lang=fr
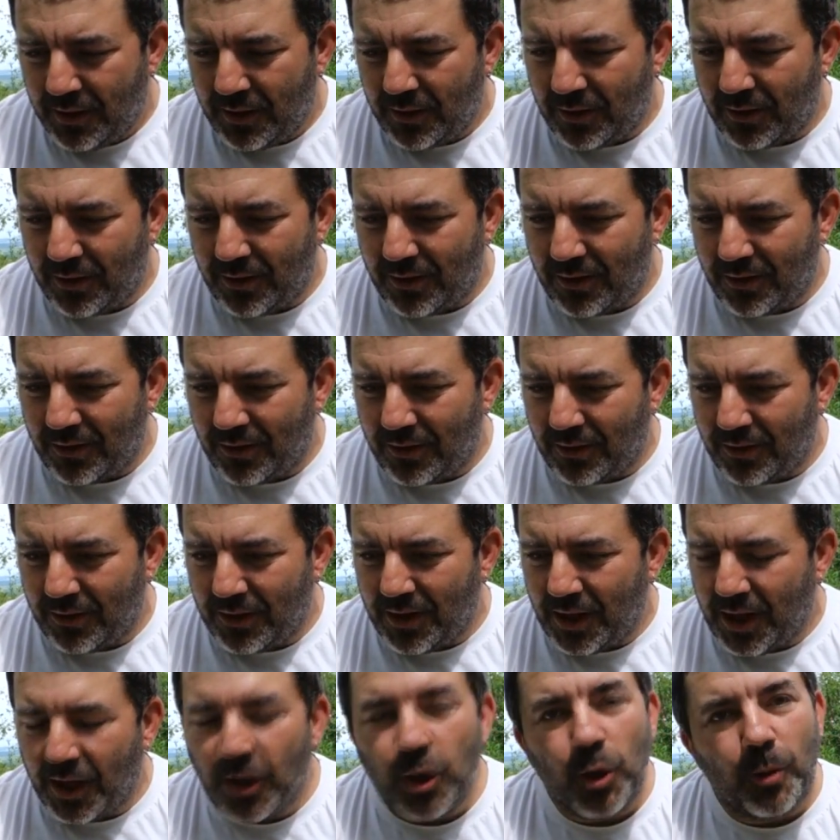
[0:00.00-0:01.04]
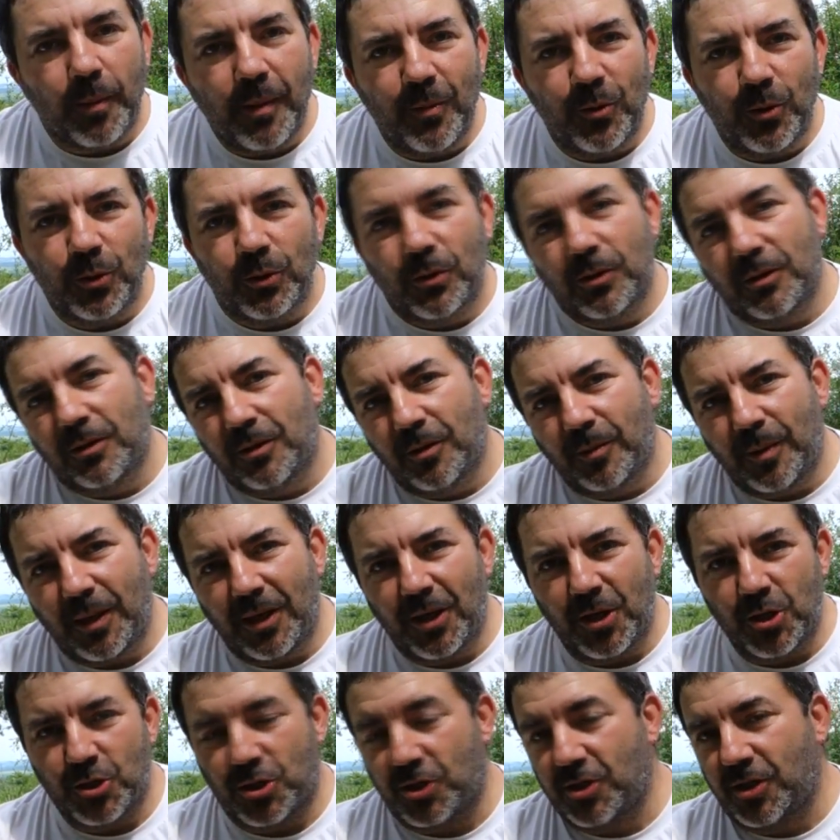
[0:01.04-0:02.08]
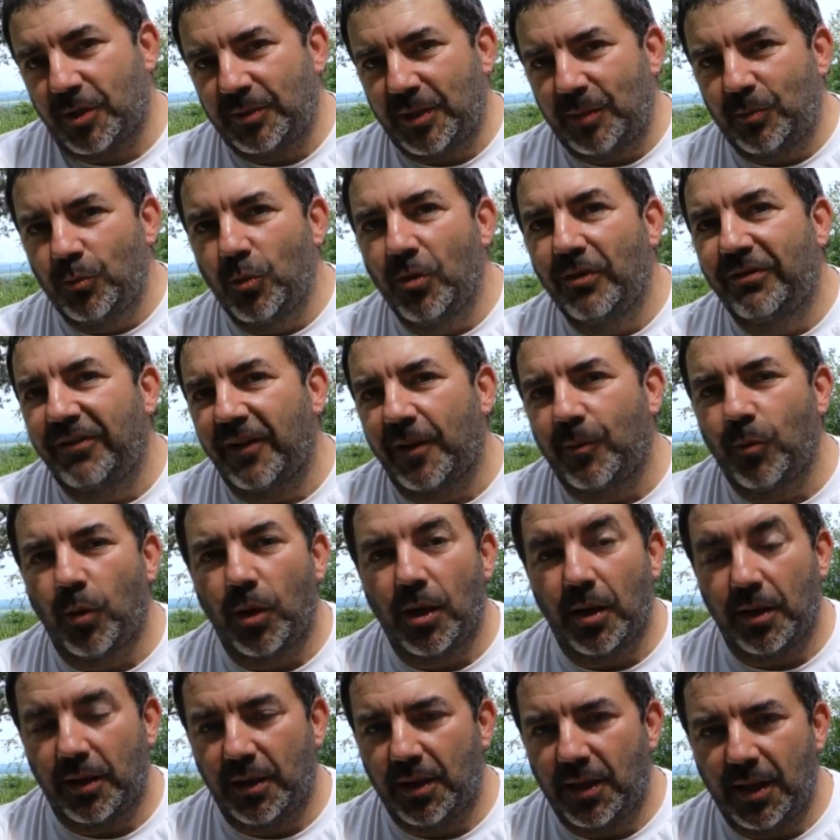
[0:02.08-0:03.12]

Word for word: Euh, il y a énormément d'emballages, ce sera peut-être mieux fait que moi. Hein.